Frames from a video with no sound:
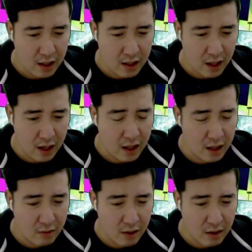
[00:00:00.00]
Hindi.
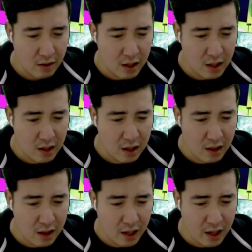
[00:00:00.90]
Wait. Hindi.
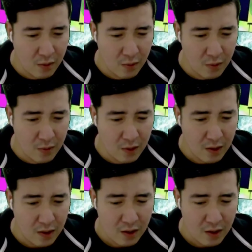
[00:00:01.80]
Sana yun?